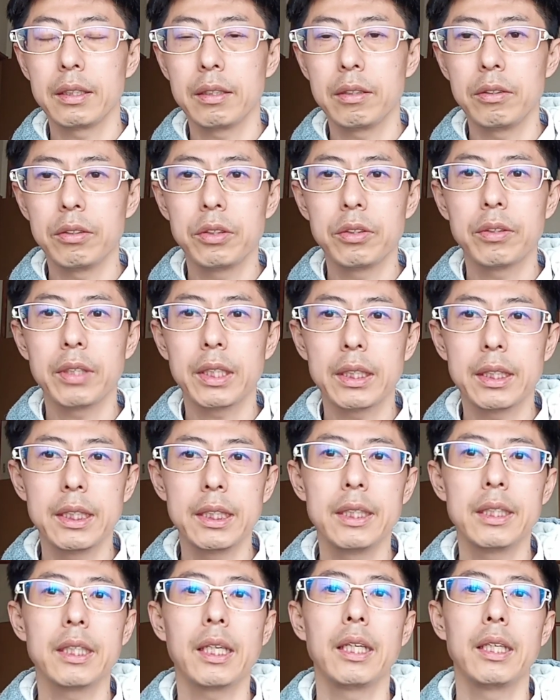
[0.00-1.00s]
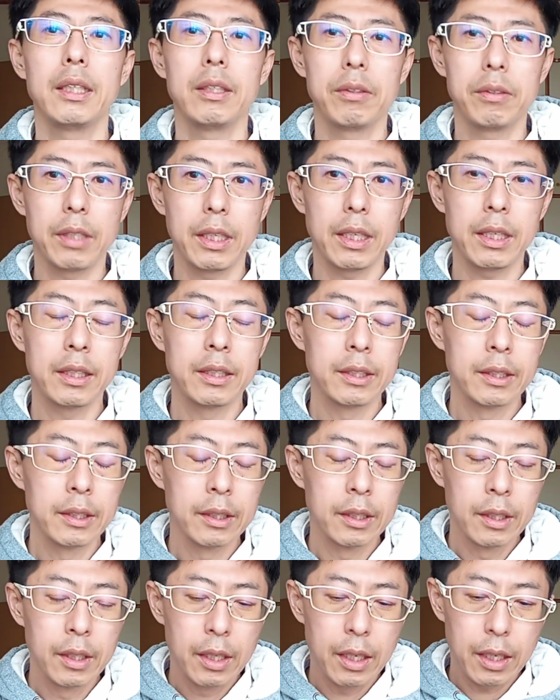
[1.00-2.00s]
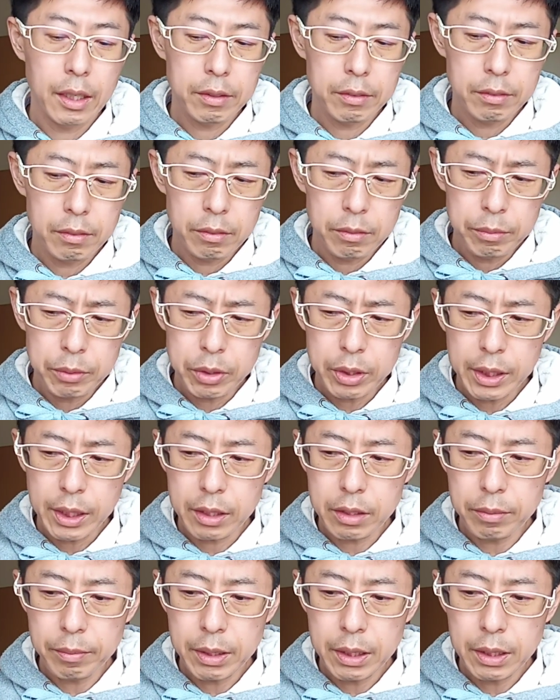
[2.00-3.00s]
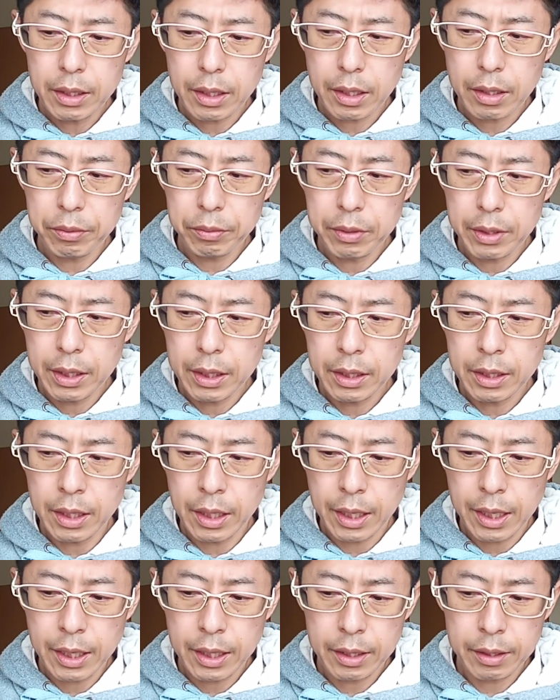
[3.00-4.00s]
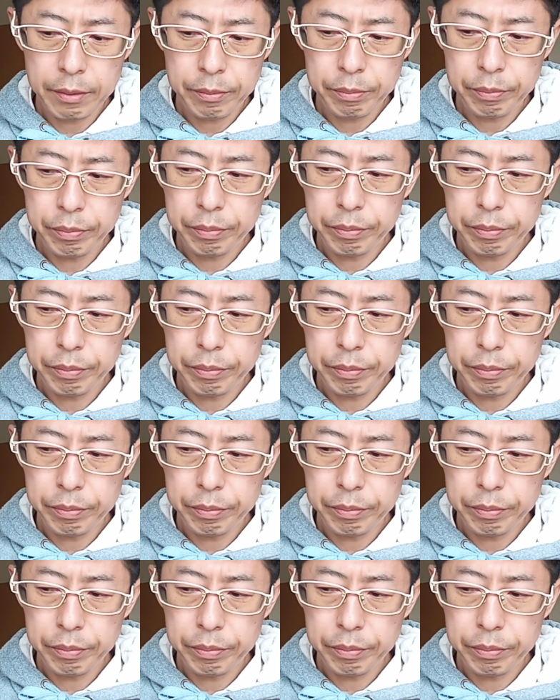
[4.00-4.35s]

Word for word: 球場が小さいので、あの、もし低めに投げ込んでいたら、